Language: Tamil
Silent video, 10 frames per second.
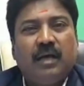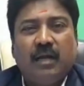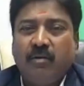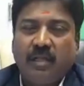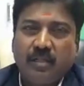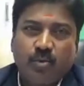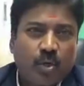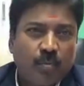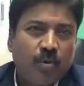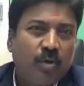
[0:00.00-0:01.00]
அலுவலகத்தை
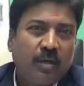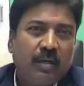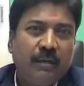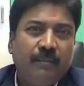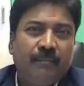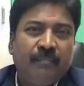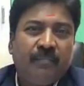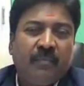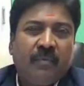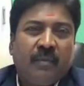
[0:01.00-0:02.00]
தொடர்பு கொள்ளுங்கள்
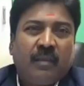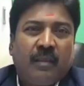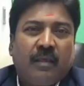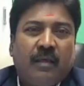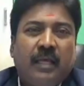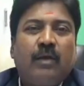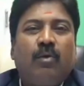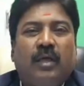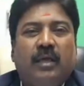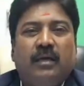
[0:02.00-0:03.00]

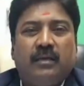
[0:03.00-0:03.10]
எங்களுடைய